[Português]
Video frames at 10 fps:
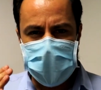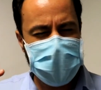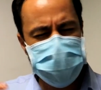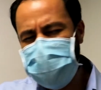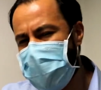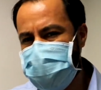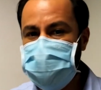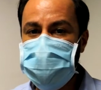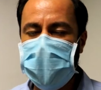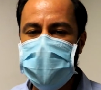Tem diversas
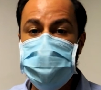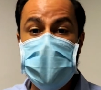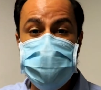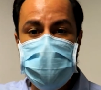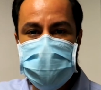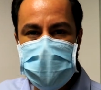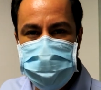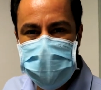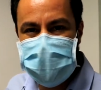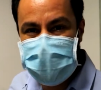histórias de pessoas que
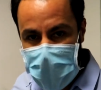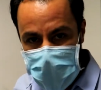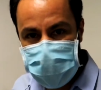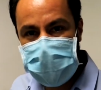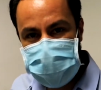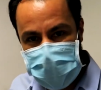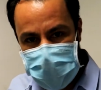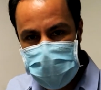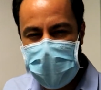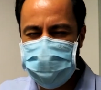pisaram nesse
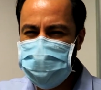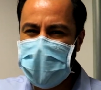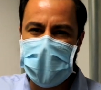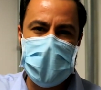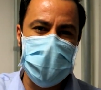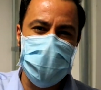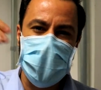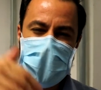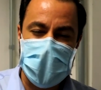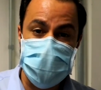elemento, caíram,
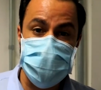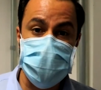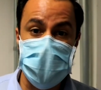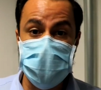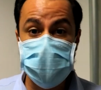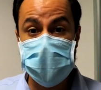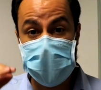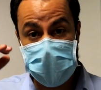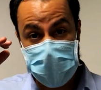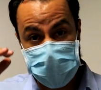foram parar no subsolo,
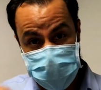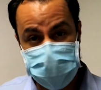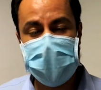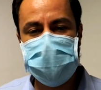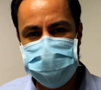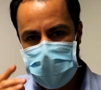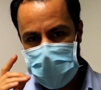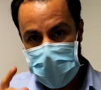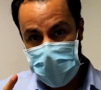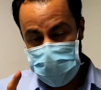porque de fato
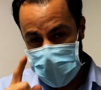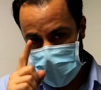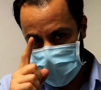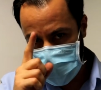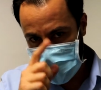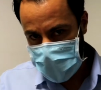é um perigo.